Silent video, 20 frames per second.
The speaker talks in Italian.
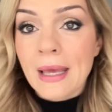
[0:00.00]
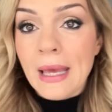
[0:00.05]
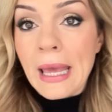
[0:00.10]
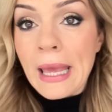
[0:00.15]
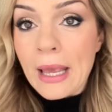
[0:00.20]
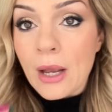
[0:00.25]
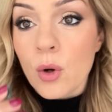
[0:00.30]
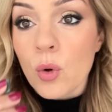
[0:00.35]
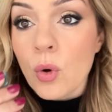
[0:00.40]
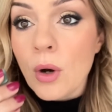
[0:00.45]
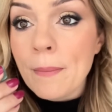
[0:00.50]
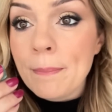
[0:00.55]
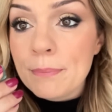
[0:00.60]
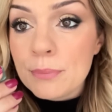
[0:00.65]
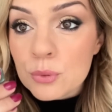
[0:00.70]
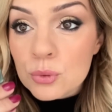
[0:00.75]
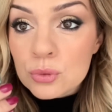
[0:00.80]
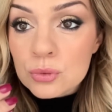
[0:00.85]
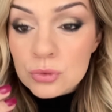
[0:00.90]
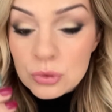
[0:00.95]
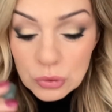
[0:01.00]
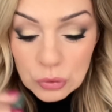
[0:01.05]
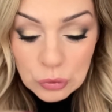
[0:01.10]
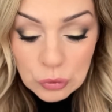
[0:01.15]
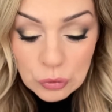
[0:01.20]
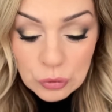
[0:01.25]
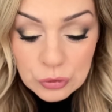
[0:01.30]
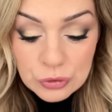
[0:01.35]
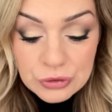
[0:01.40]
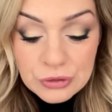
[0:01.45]
ecco
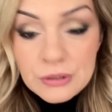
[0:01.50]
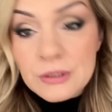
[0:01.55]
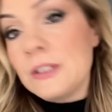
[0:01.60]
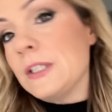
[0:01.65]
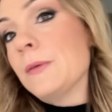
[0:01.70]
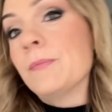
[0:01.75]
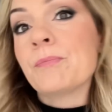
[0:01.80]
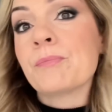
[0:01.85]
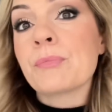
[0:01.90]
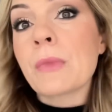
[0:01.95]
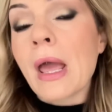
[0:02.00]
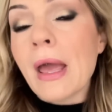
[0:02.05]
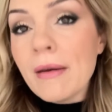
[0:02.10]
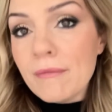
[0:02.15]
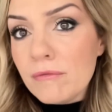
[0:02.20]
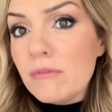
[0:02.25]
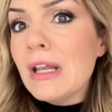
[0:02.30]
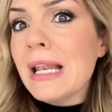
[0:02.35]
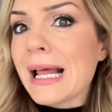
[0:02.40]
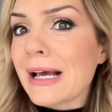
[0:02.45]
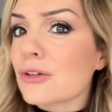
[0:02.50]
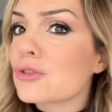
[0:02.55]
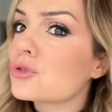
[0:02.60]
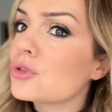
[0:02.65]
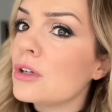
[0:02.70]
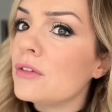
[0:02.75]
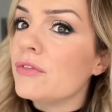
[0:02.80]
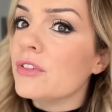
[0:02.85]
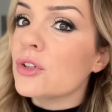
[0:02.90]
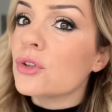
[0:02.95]
appunto sì vi
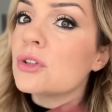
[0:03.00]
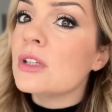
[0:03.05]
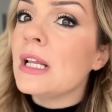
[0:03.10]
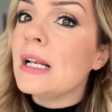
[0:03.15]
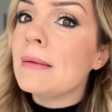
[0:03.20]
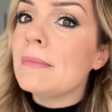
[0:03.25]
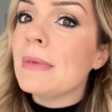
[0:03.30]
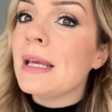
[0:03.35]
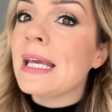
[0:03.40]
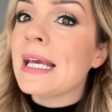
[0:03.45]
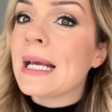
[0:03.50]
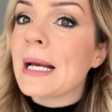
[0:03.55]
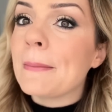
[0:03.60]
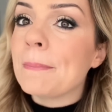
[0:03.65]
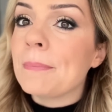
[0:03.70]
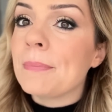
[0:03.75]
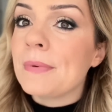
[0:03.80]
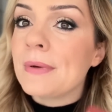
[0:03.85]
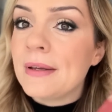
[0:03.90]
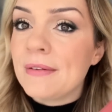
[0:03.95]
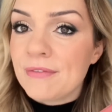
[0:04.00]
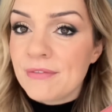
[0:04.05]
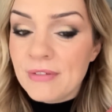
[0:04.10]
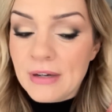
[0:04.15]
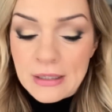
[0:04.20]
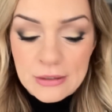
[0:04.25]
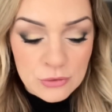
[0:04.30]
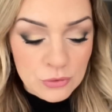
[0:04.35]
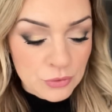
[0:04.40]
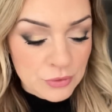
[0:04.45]
lascio il video del make up e
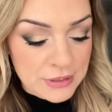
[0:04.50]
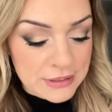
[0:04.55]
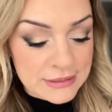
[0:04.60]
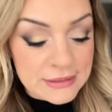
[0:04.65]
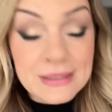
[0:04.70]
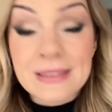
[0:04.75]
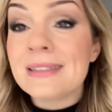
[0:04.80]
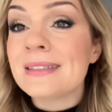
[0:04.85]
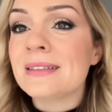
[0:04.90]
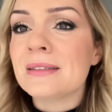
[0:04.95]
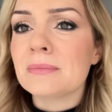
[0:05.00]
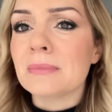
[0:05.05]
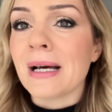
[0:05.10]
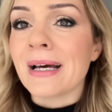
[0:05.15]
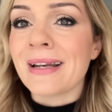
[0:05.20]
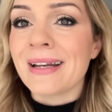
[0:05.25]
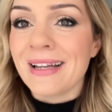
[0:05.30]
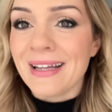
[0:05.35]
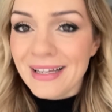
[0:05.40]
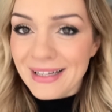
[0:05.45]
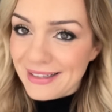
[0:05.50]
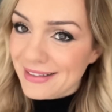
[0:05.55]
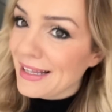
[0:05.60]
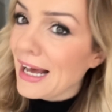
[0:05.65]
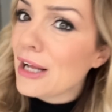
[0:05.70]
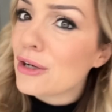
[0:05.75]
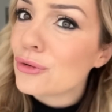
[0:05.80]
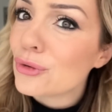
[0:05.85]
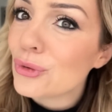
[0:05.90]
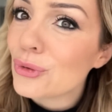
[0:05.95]
vado a sistemare il
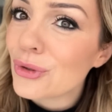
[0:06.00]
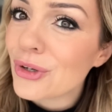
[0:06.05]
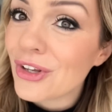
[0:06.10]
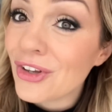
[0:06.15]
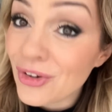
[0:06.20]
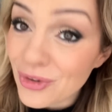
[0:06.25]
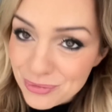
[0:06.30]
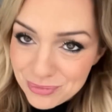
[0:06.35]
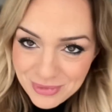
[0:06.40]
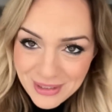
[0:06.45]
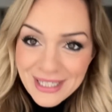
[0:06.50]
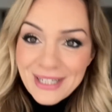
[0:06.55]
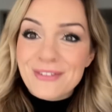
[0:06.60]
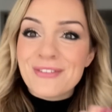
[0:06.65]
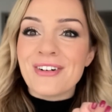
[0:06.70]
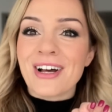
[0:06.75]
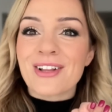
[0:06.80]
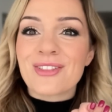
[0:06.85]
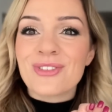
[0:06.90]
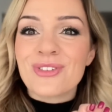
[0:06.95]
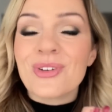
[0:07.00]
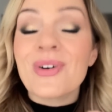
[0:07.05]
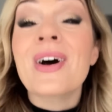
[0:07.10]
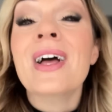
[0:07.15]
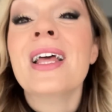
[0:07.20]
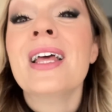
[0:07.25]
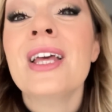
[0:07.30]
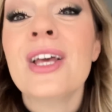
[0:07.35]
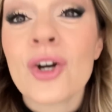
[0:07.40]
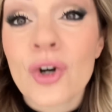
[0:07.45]
danno che ho appena fatto
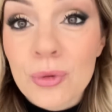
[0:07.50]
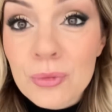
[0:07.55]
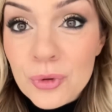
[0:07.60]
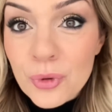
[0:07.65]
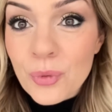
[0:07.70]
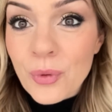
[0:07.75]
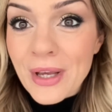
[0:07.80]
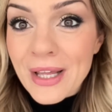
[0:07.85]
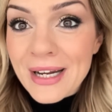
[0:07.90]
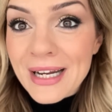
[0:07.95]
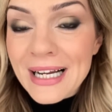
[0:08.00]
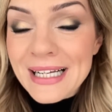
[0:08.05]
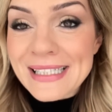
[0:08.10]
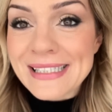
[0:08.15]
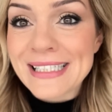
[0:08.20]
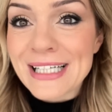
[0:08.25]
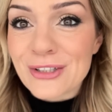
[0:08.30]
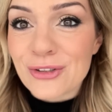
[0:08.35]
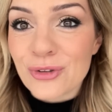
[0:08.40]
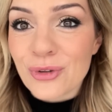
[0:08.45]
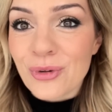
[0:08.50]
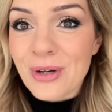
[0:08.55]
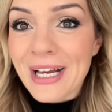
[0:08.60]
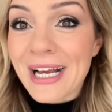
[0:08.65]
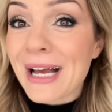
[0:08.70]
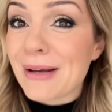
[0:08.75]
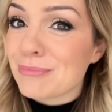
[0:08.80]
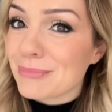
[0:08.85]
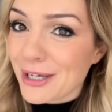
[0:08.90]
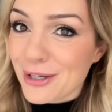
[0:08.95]
comunque realizzatelo con la
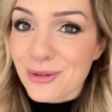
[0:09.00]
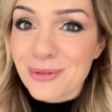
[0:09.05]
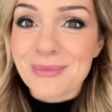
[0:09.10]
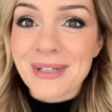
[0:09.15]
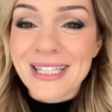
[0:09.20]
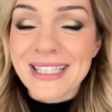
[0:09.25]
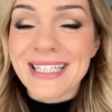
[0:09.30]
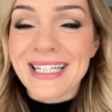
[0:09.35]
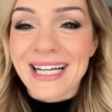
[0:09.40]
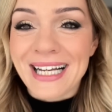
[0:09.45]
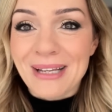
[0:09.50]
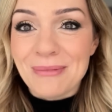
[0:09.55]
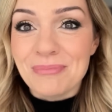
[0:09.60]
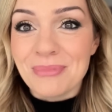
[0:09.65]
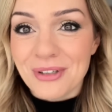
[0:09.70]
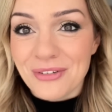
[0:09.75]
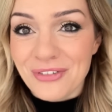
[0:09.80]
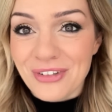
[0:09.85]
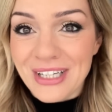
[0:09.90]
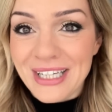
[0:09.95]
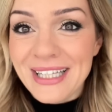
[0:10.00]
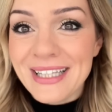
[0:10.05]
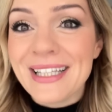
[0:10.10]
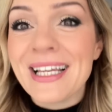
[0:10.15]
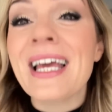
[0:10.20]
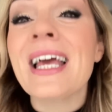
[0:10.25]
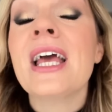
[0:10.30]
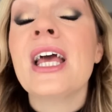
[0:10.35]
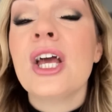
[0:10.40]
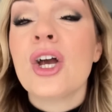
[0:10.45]
gamma cromatica che
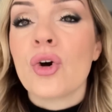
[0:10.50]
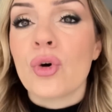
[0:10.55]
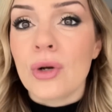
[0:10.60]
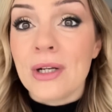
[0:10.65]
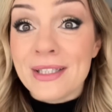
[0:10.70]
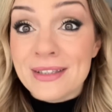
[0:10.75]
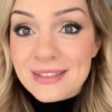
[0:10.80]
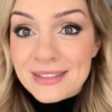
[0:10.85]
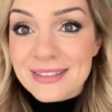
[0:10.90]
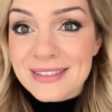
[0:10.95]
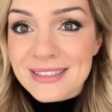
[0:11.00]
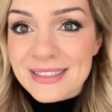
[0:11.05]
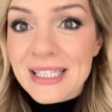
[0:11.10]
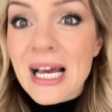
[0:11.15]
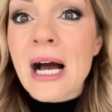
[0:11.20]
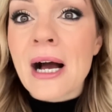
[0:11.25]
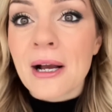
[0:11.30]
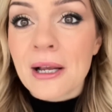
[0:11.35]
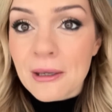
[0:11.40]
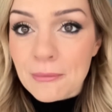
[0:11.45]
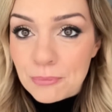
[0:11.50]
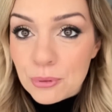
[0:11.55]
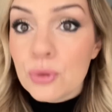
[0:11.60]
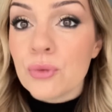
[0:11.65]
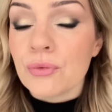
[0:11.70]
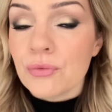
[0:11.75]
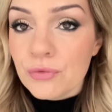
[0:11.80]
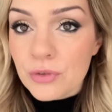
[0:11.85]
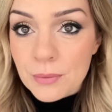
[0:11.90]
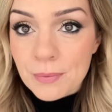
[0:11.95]
preferite con l'intensità che
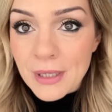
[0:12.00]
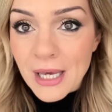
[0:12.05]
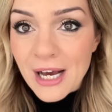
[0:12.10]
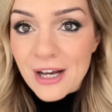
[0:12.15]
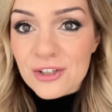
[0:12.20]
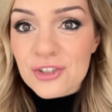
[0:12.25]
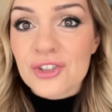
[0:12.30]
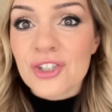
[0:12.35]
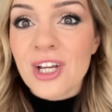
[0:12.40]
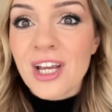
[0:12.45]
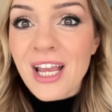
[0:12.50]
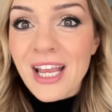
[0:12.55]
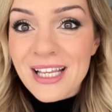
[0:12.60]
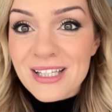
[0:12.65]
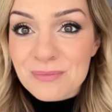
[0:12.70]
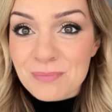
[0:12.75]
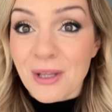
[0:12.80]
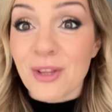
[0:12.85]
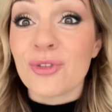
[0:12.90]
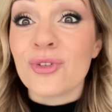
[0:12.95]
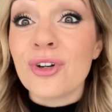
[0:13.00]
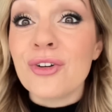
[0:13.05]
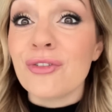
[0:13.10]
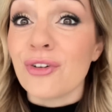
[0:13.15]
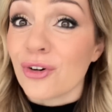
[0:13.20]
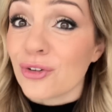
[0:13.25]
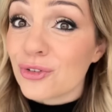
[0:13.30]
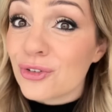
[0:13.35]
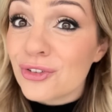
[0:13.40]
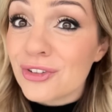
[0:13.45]
più vi piace e aspetto le
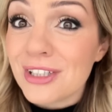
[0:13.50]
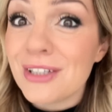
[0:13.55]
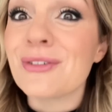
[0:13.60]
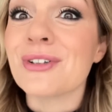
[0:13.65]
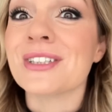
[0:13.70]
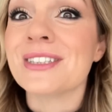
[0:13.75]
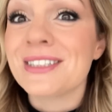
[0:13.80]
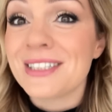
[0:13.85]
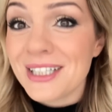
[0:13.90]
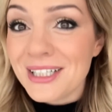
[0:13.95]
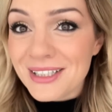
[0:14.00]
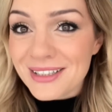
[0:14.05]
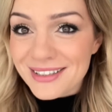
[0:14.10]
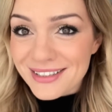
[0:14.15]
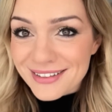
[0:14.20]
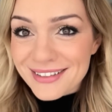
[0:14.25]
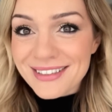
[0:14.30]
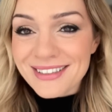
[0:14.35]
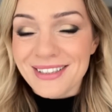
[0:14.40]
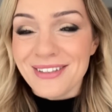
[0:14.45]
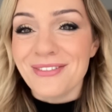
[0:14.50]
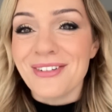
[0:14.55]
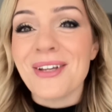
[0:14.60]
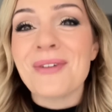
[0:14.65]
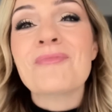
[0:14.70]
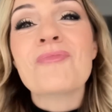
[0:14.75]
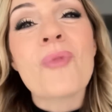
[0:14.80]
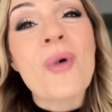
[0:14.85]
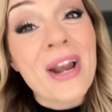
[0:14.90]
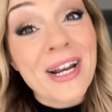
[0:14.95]
foto dei vostri
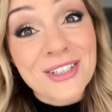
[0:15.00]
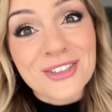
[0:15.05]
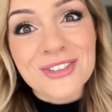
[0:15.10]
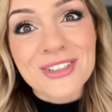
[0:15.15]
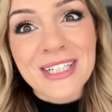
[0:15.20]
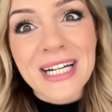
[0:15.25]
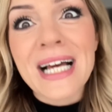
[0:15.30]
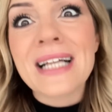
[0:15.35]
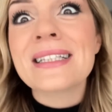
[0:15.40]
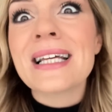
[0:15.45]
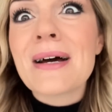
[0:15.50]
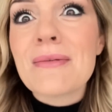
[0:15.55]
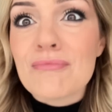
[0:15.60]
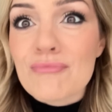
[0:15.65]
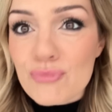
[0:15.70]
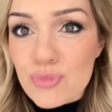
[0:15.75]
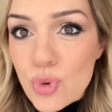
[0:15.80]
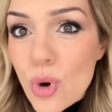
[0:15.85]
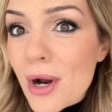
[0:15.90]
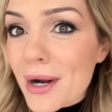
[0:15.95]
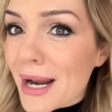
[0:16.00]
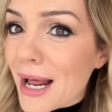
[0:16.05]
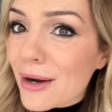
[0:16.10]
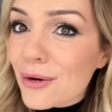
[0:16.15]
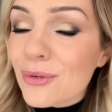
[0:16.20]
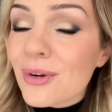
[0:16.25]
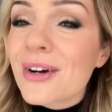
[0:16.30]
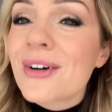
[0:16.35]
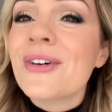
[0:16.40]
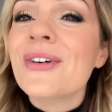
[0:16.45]
tentativi buona giornata buon
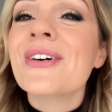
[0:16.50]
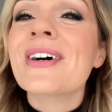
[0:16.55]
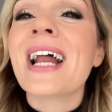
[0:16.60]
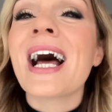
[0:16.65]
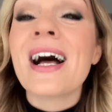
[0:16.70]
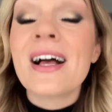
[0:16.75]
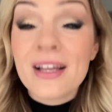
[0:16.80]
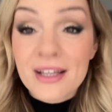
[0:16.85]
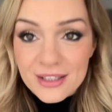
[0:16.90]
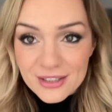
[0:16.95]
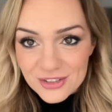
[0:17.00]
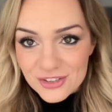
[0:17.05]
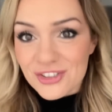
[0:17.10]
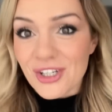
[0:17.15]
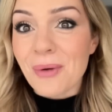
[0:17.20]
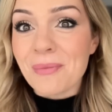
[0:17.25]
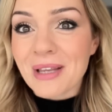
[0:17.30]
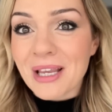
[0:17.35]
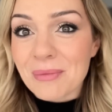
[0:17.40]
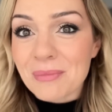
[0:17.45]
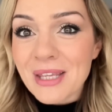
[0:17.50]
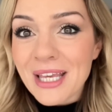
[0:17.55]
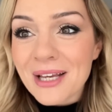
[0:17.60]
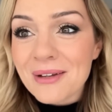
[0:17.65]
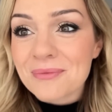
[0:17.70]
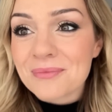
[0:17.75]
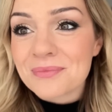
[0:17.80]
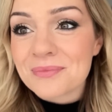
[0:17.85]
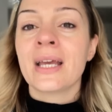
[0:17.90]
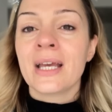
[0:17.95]
anno ancora ciao amiche
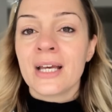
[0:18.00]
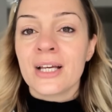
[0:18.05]
mie